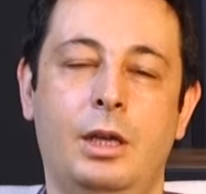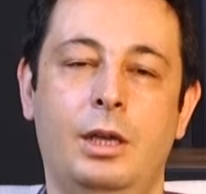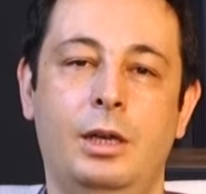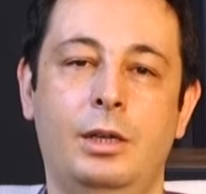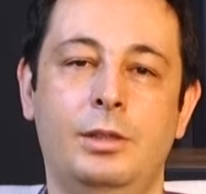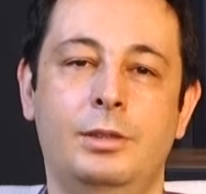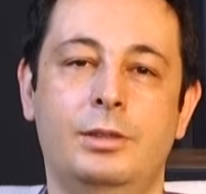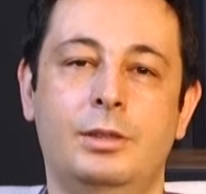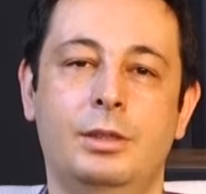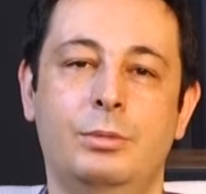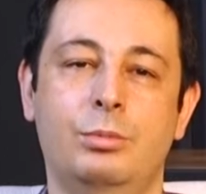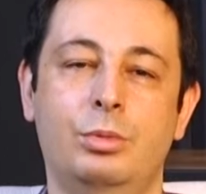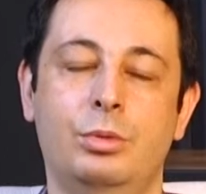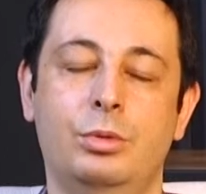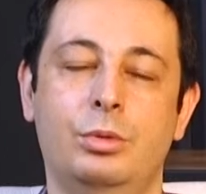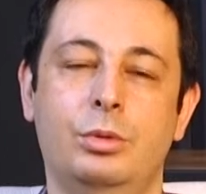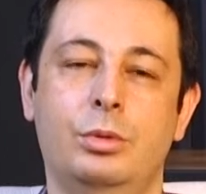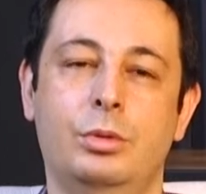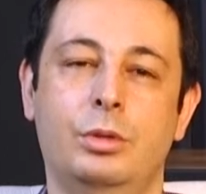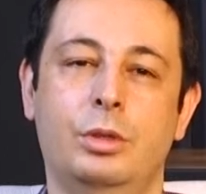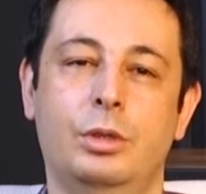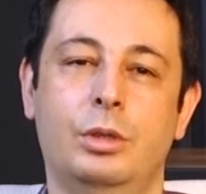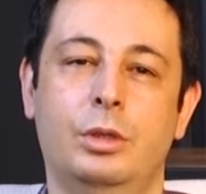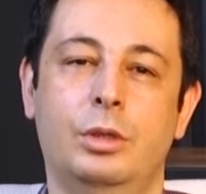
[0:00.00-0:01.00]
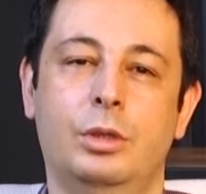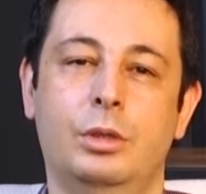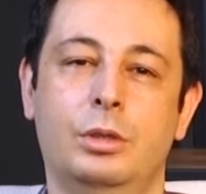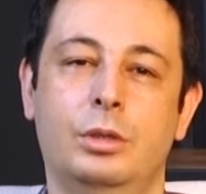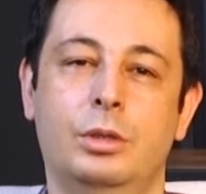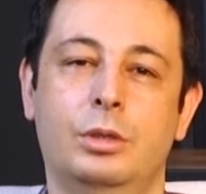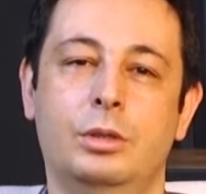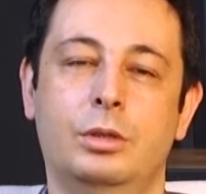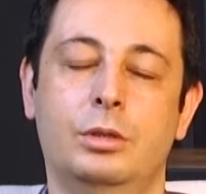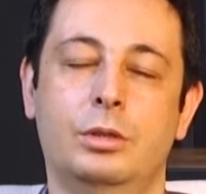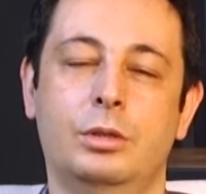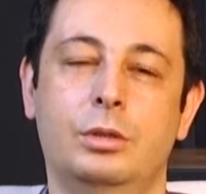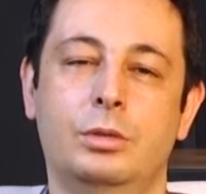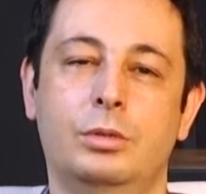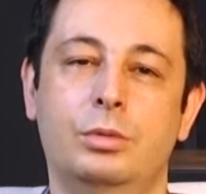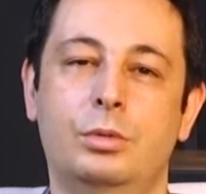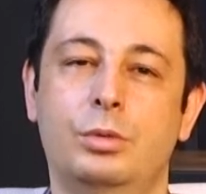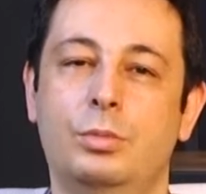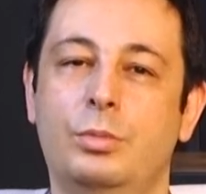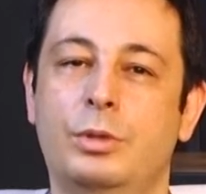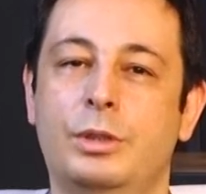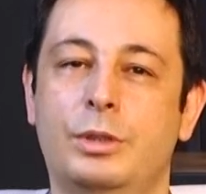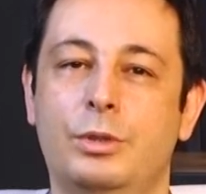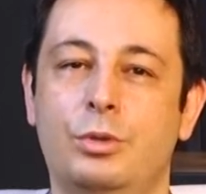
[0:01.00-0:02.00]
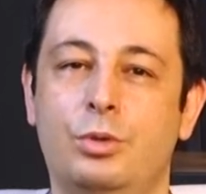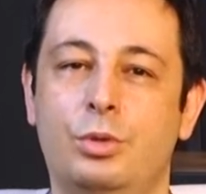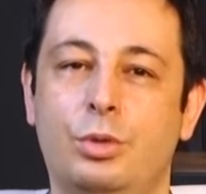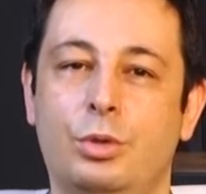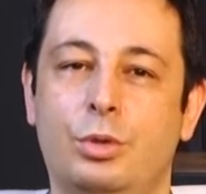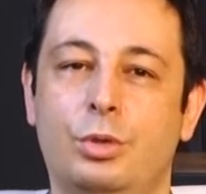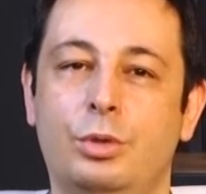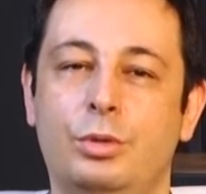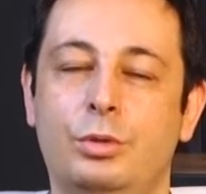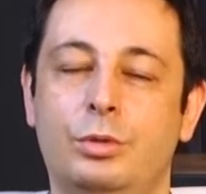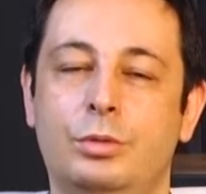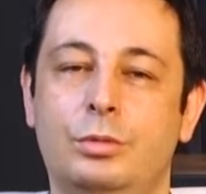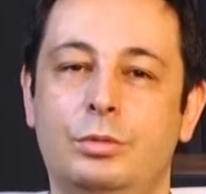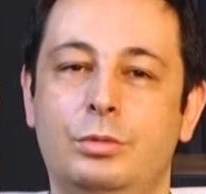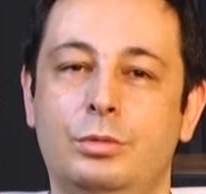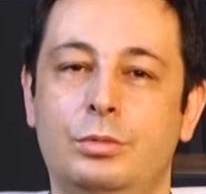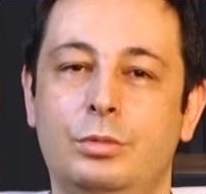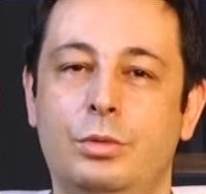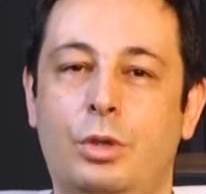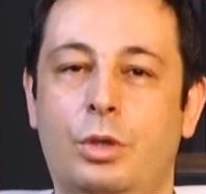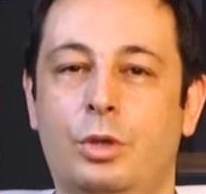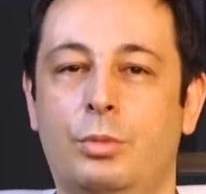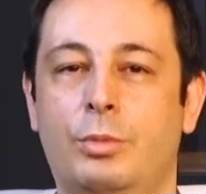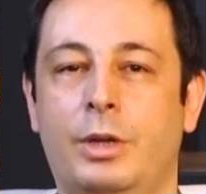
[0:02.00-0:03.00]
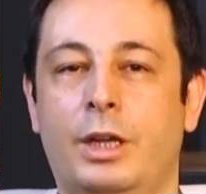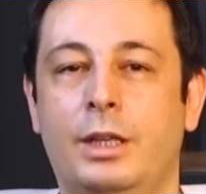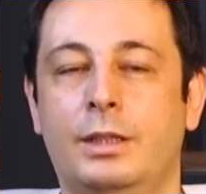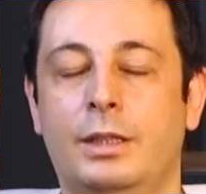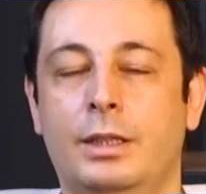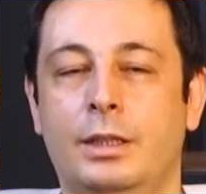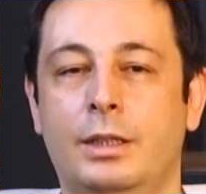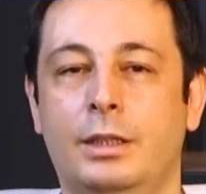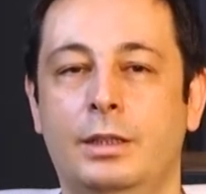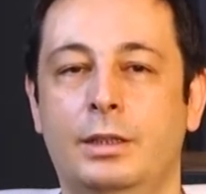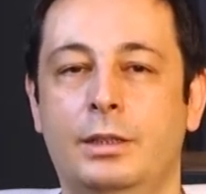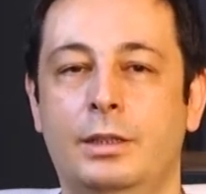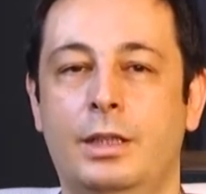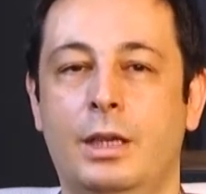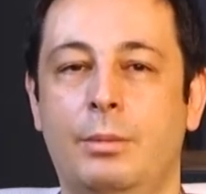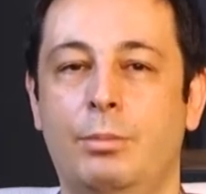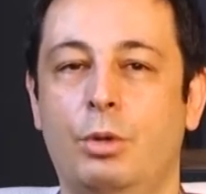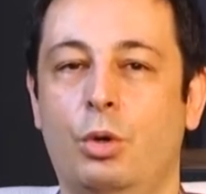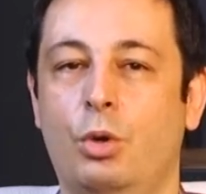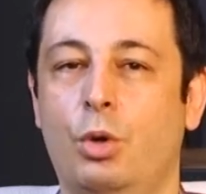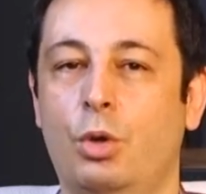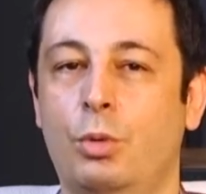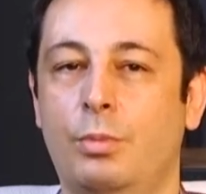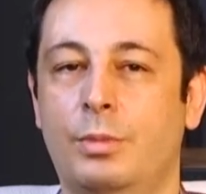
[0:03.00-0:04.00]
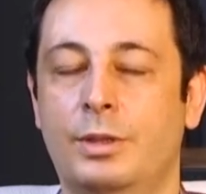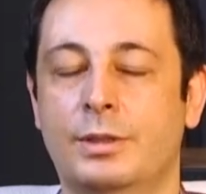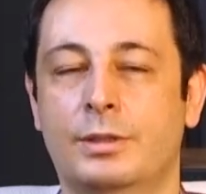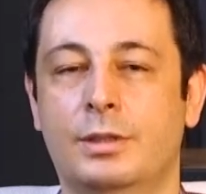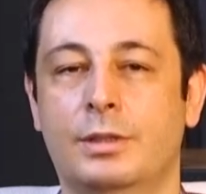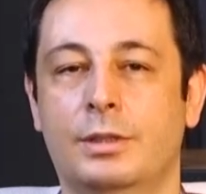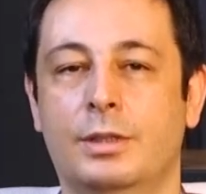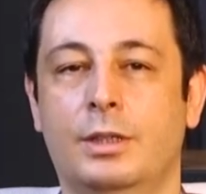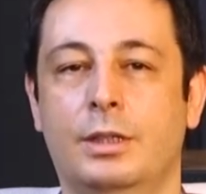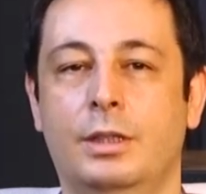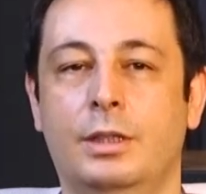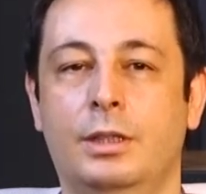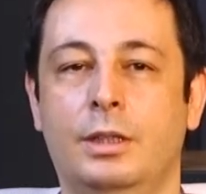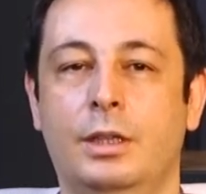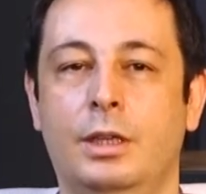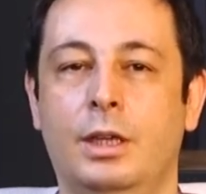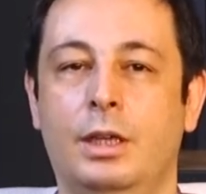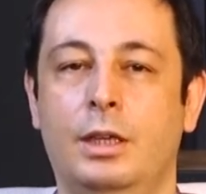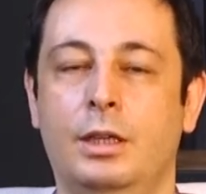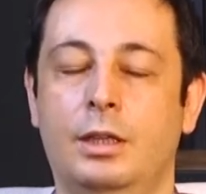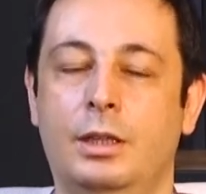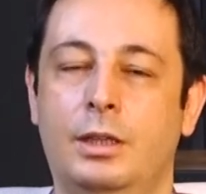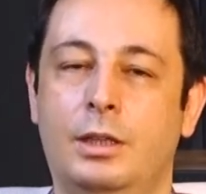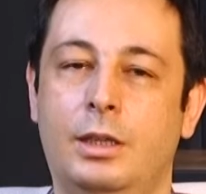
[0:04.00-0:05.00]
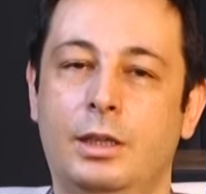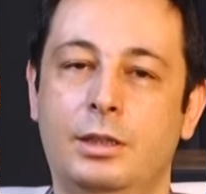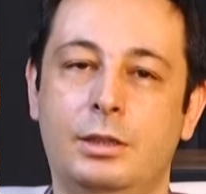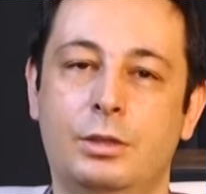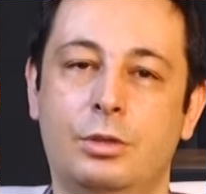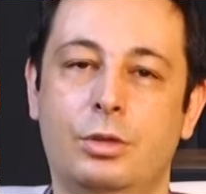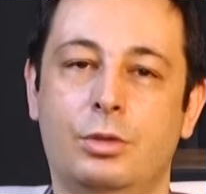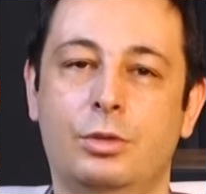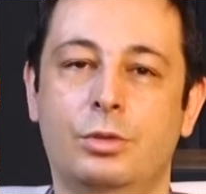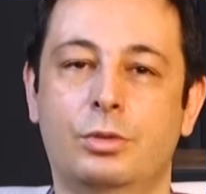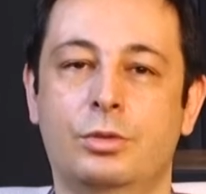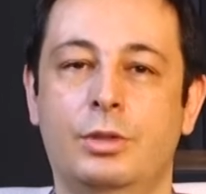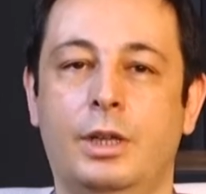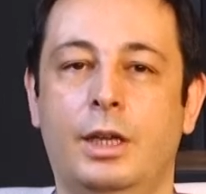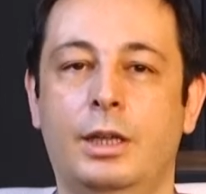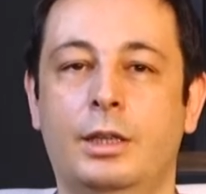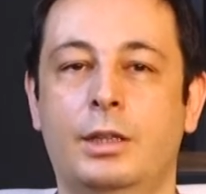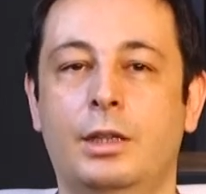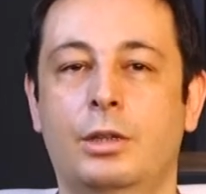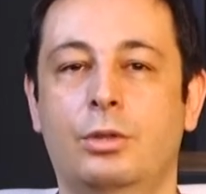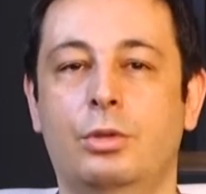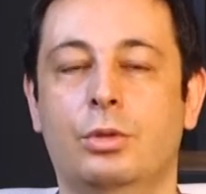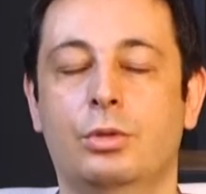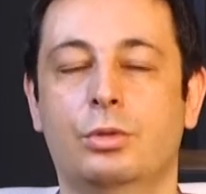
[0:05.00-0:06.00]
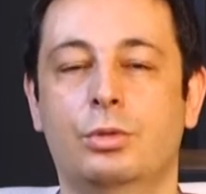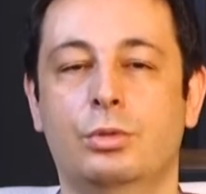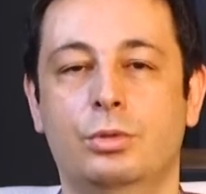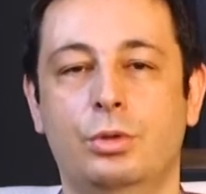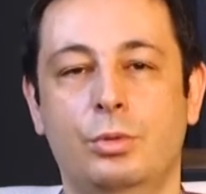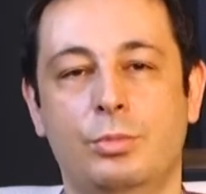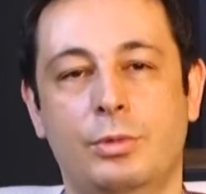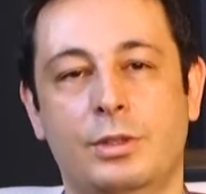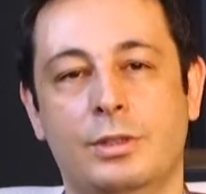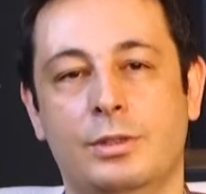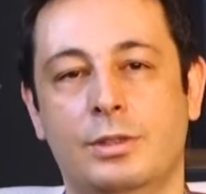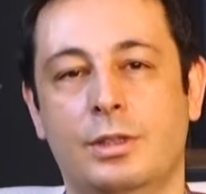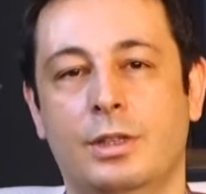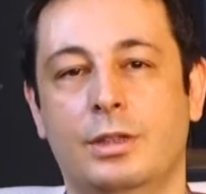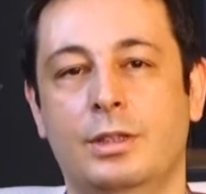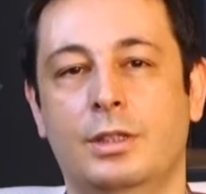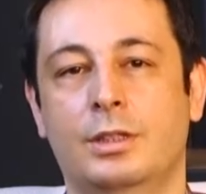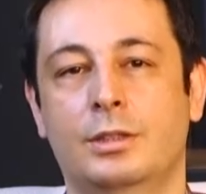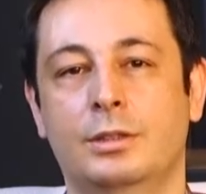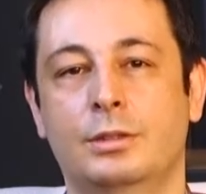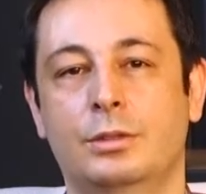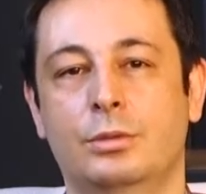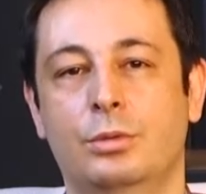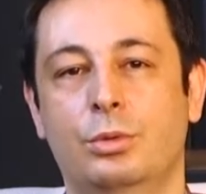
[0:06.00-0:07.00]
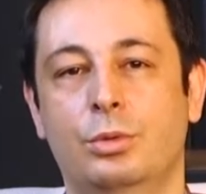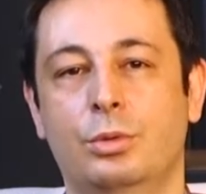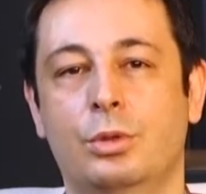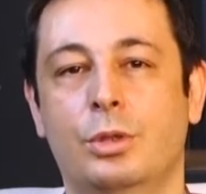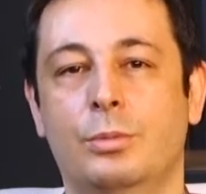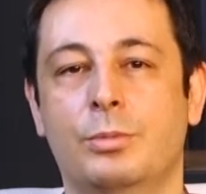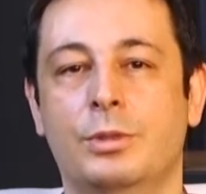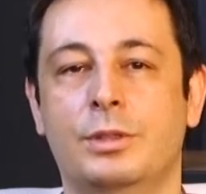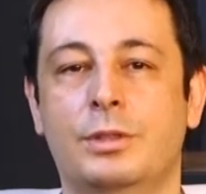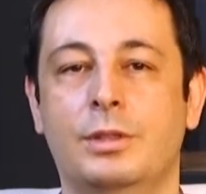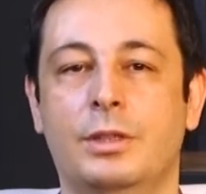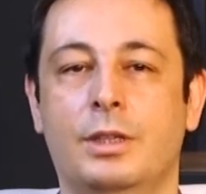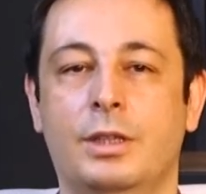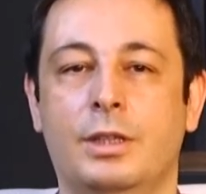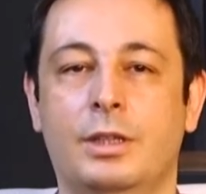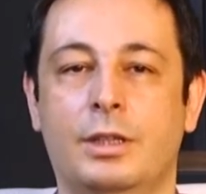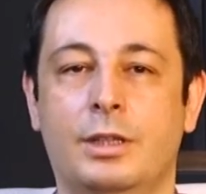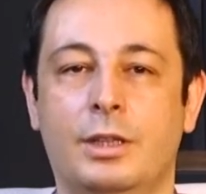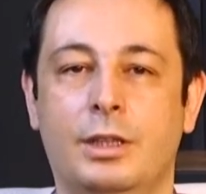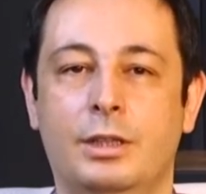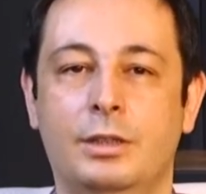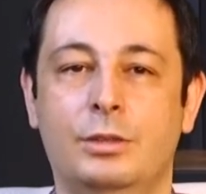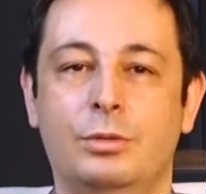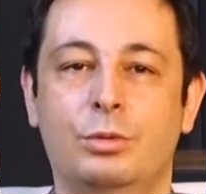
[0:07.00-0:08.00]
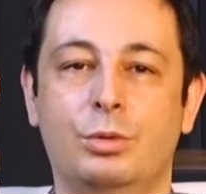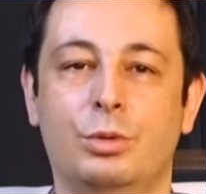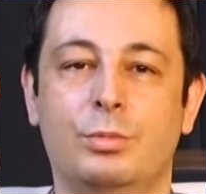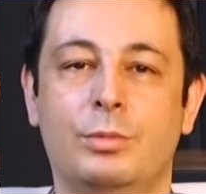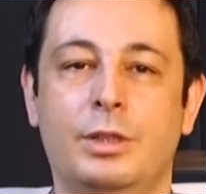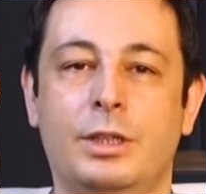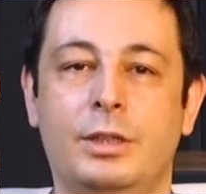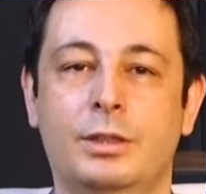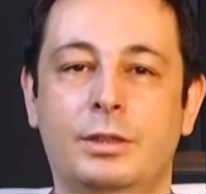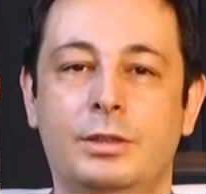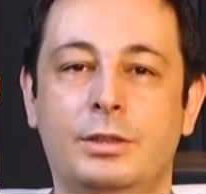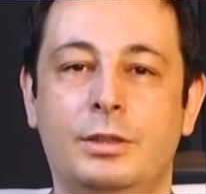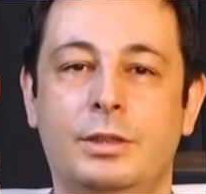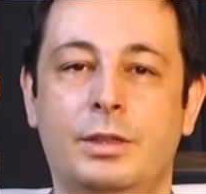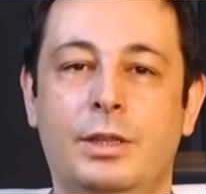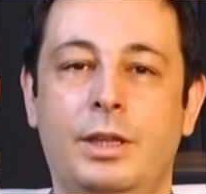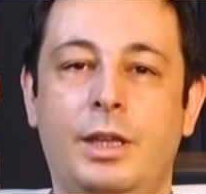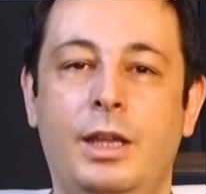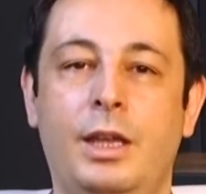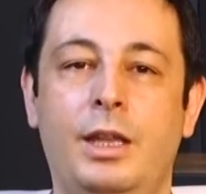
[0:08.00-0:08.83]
Aslında bu e, durumların çoğu normalde gebe olmasa da kadın olsun, erkek olsun tüm insanların uygulaması gereken durumlardır.